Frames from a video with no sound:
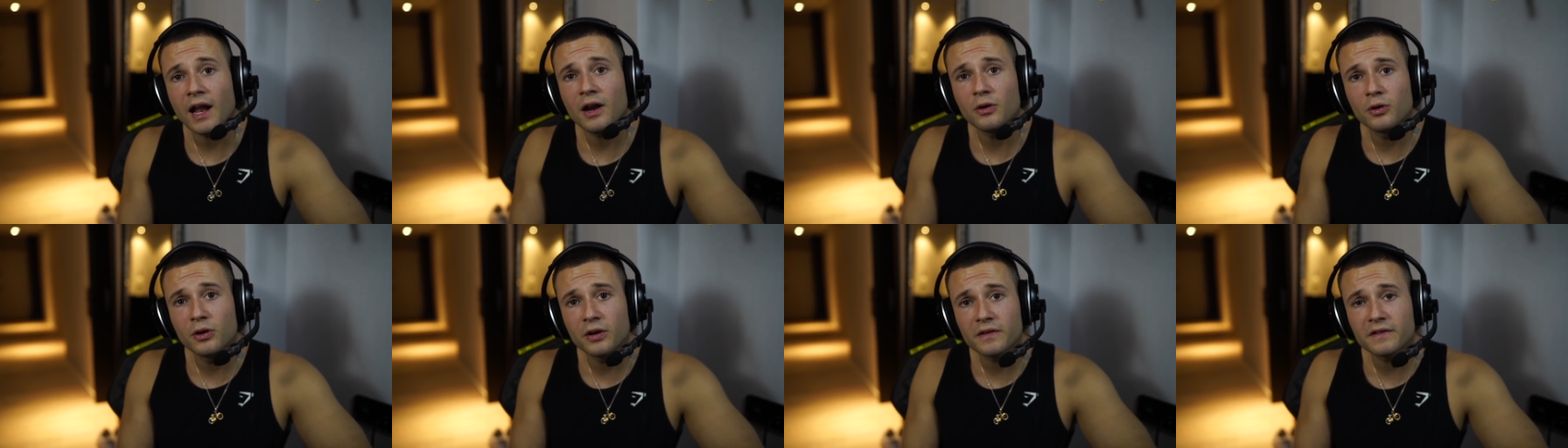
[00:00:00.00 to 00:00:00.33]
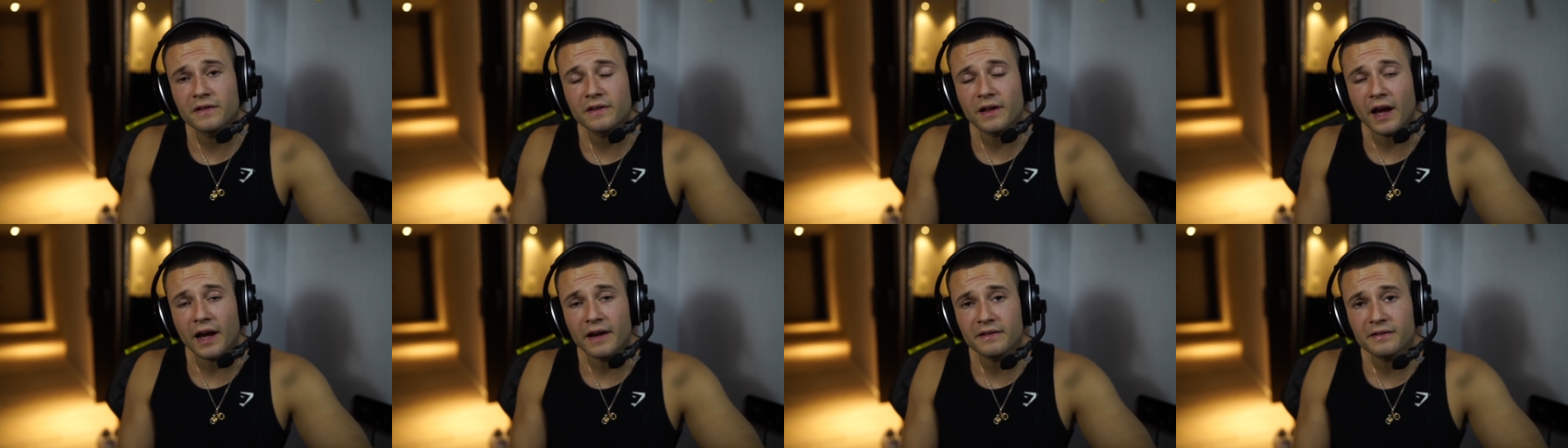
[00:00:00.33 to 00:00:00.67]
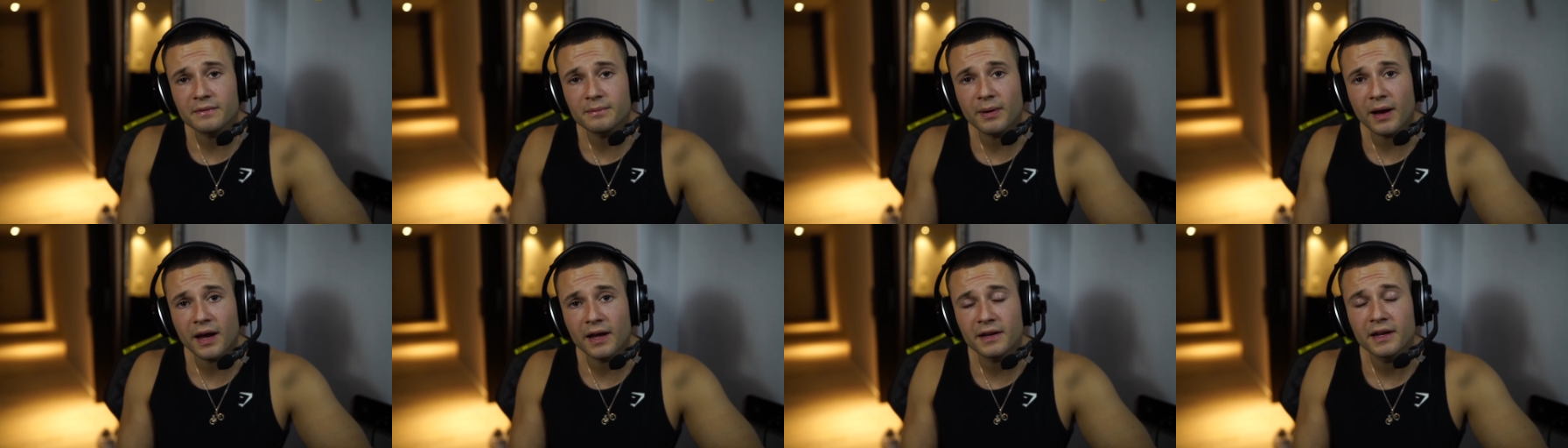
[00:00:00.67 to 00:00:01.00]
allerhöchste
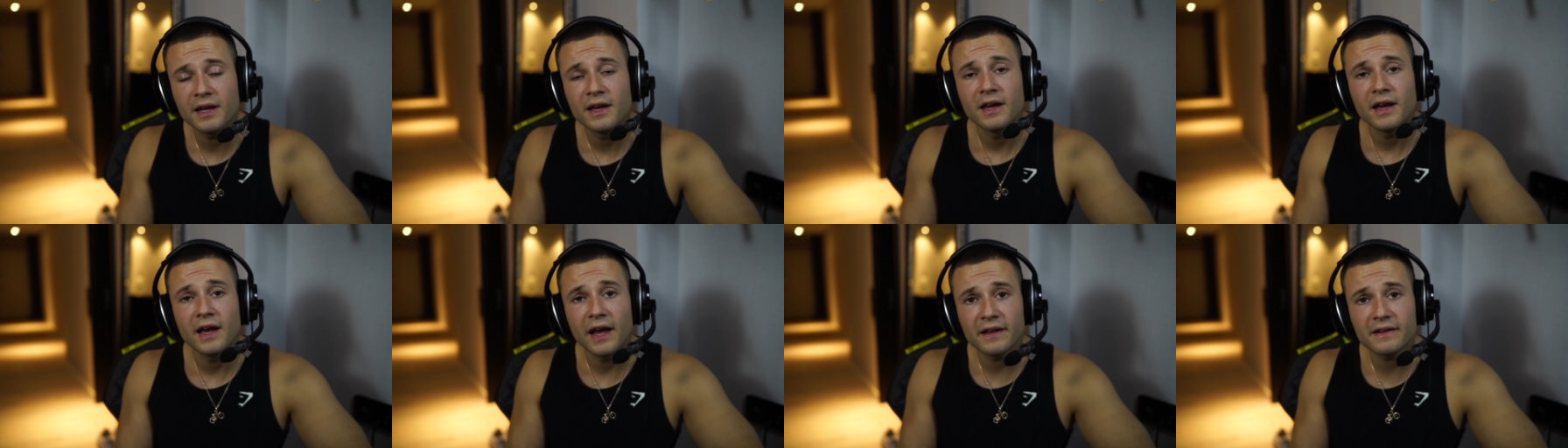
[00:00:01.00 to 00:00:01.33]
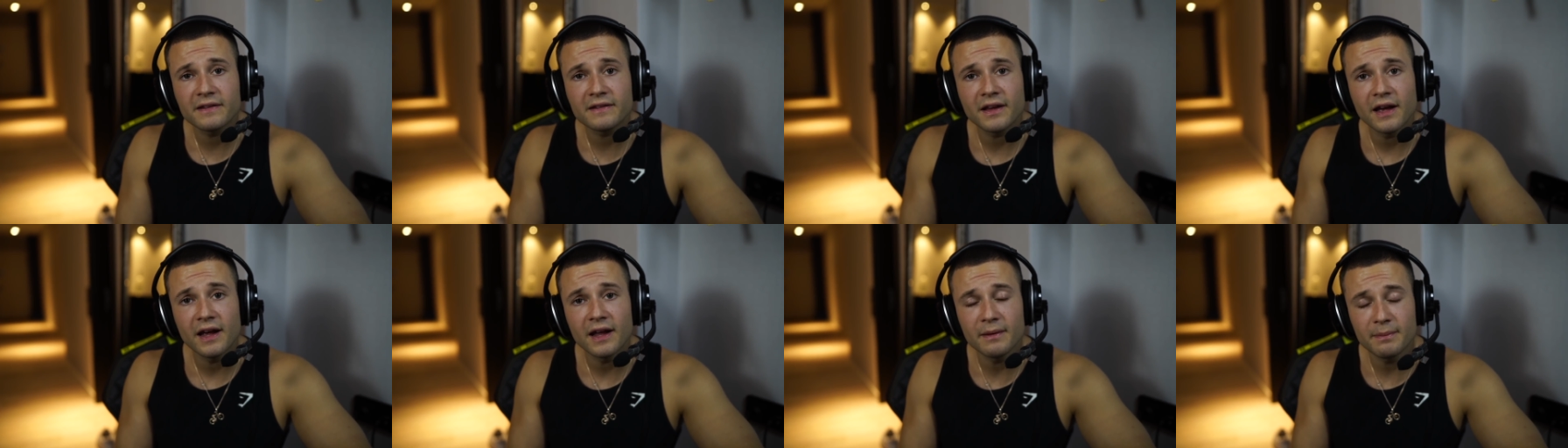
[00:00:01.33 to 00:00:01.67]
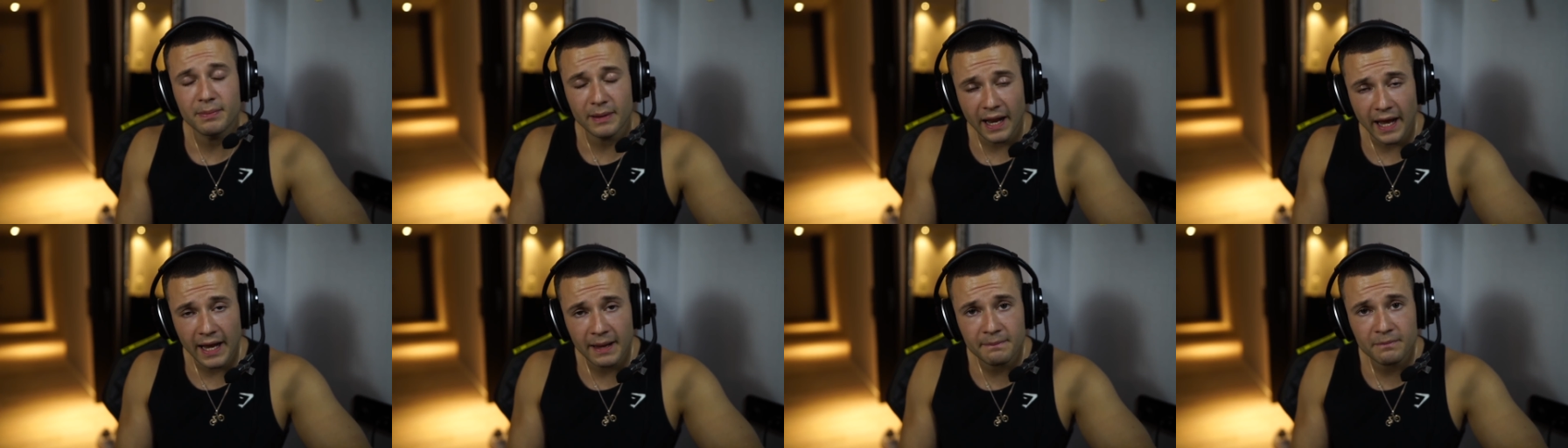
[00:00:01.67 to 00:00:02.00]
Eisenbahn, es äh,
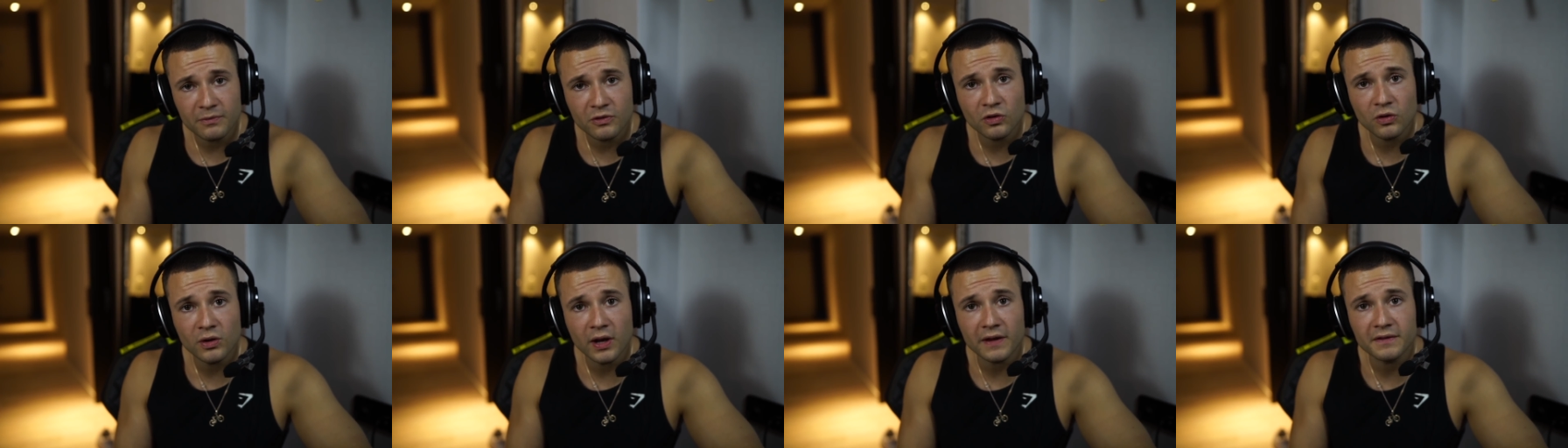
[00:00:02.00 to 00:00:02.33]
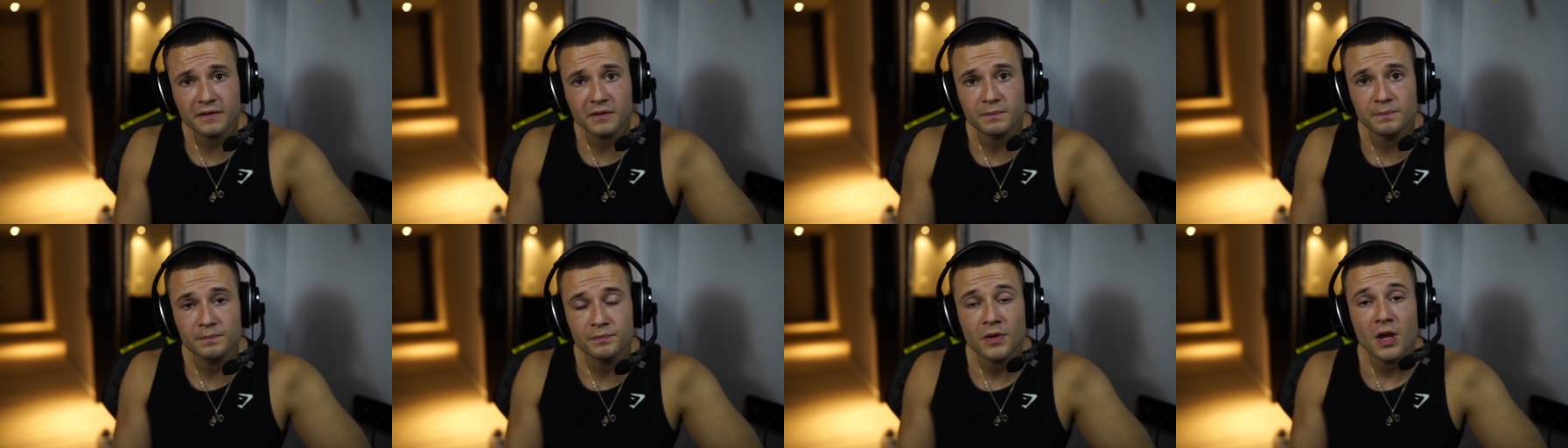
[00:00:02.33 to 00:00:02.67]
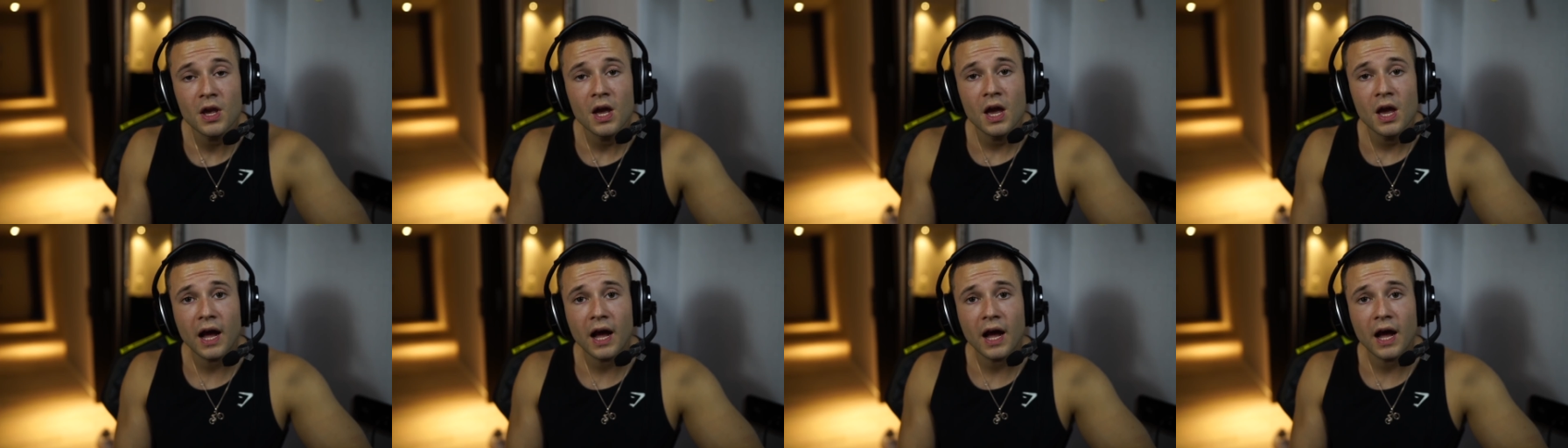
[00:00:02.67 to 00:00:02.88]
bleiben zu lassen.